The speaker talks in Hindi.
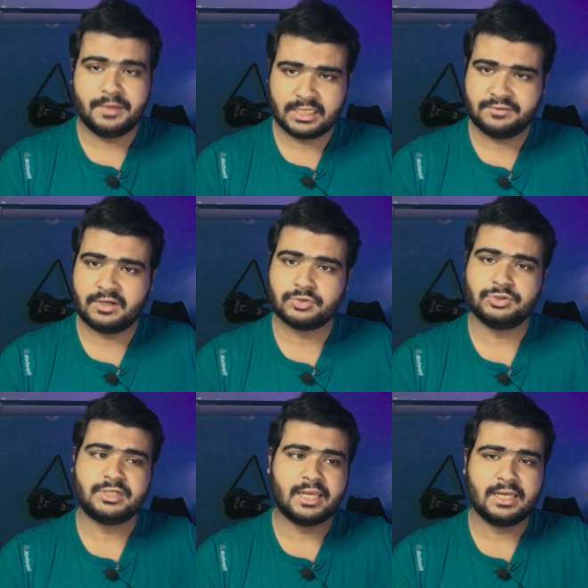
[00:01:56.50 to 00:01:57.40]
आप एक दफ़ा
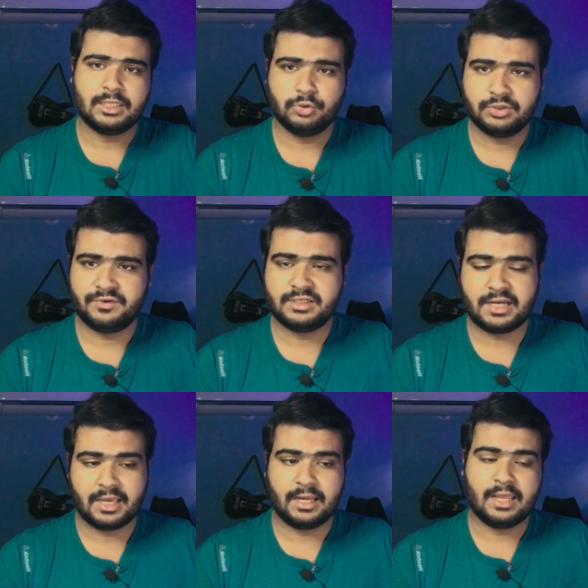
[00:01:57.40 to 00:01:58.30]
उसको ट्राई करें दो दफ़ा
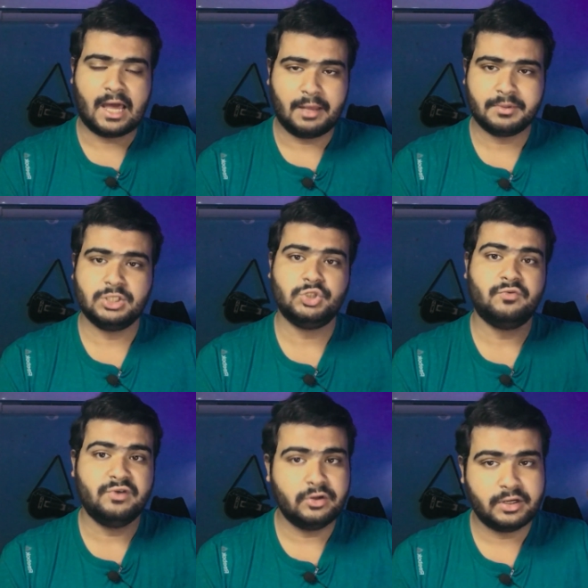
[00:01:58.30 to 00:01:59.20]
ट्राई करें आपकी
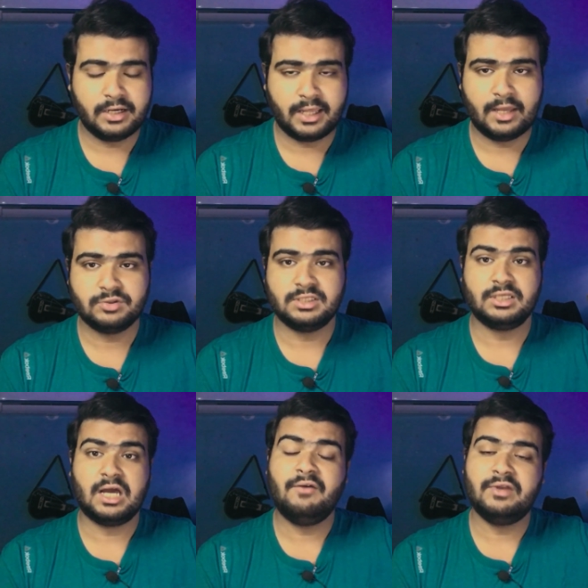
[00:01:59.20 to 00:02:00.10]
जो वीडियो एडिटिंग है उसके
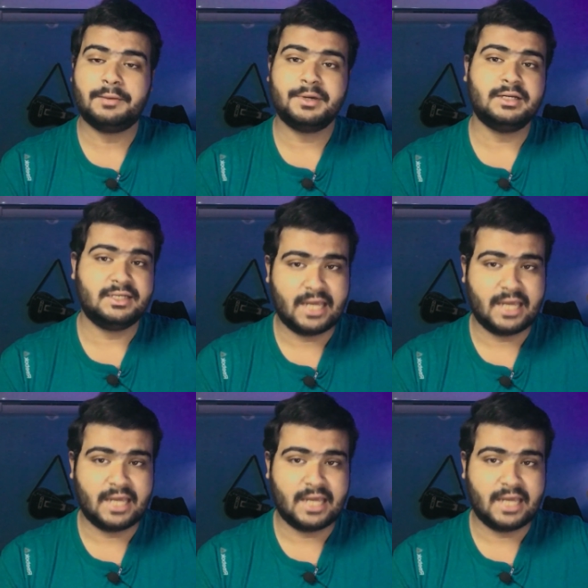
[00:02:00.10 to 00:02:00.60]
अंदर काफ़ी आपका